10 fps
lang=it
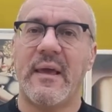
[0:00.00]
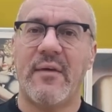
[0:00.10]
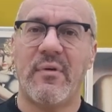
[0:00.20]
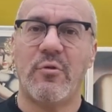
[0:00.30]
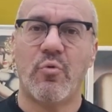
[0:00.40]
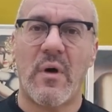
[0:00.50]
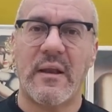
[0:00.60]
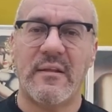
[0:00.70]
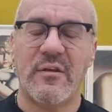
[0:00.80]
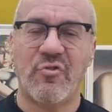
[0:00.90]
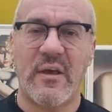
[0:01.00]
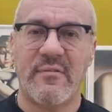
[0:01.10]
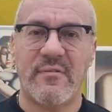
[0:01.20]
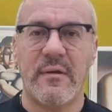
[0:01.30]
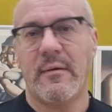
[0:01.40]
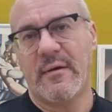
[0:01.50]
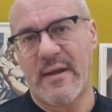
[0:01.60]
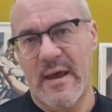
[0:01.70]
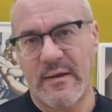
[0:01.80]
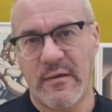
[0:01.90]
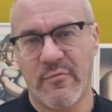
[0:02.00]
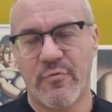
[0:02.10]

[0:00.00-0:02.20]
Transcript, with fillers: eventuali decessi rari,